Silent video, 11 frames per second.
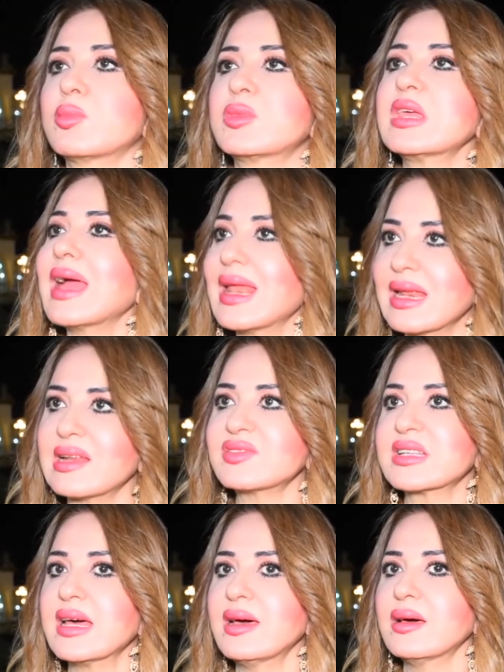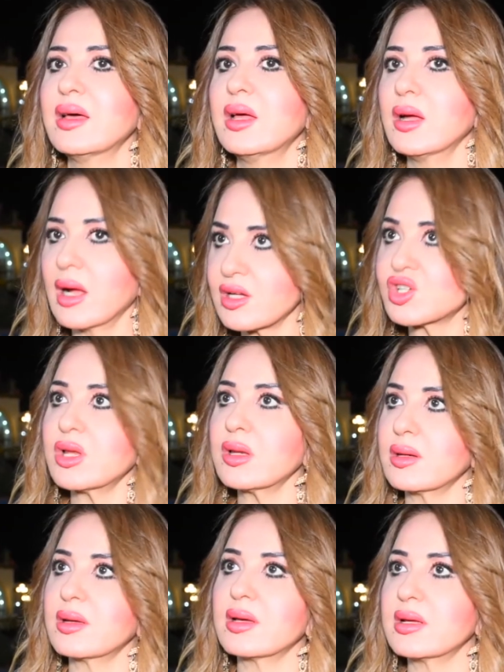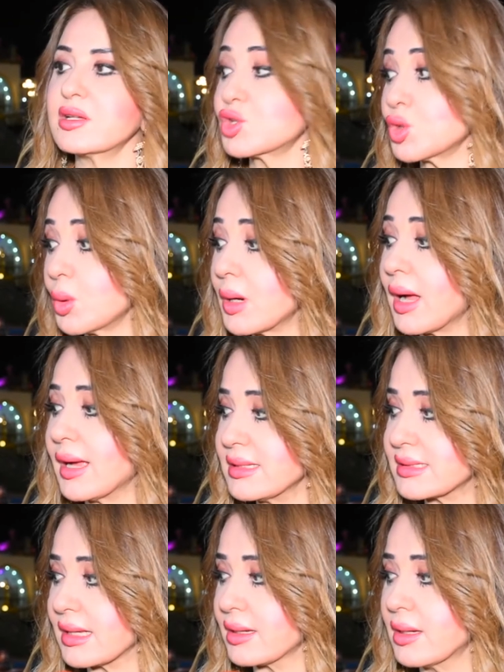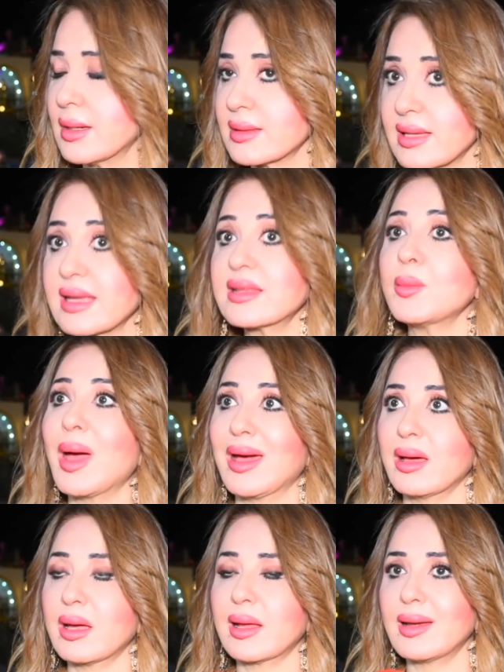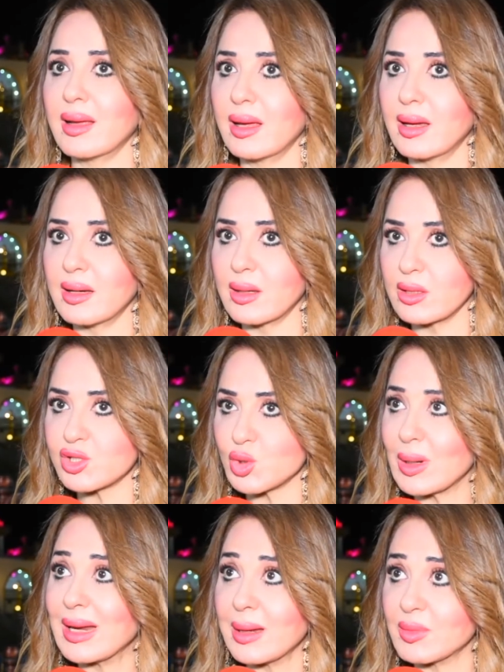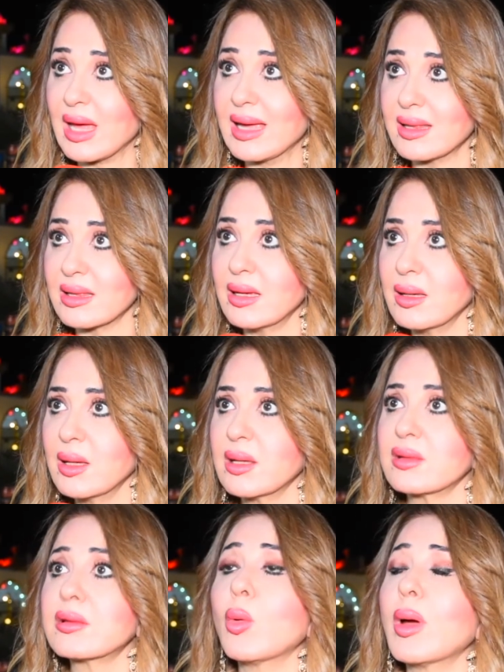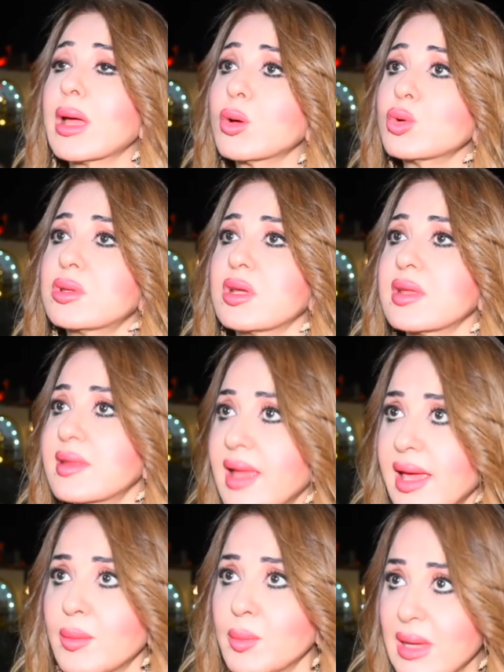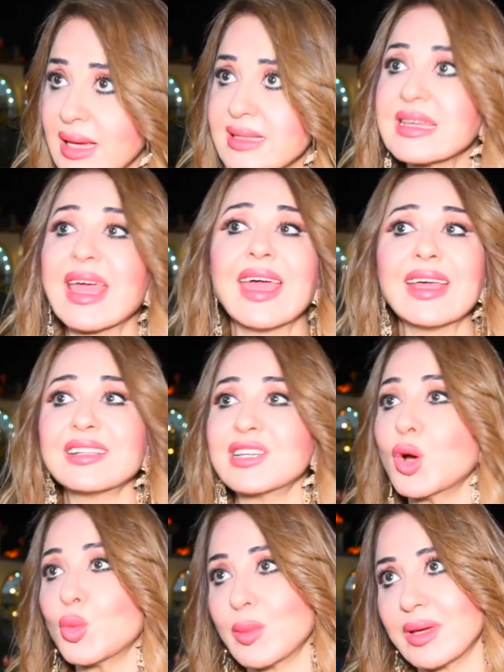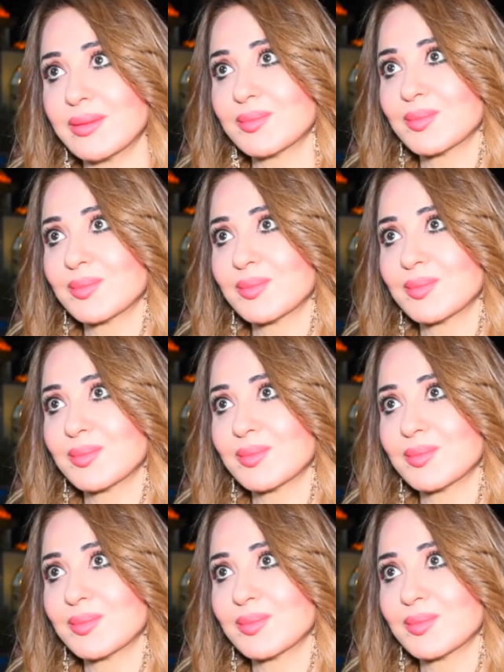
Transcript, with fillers: تيجي على نفسها عشان الشهرة عايزة تخدمها الشغلانة بتاعتنا تواجد دائم اجتهاد يومي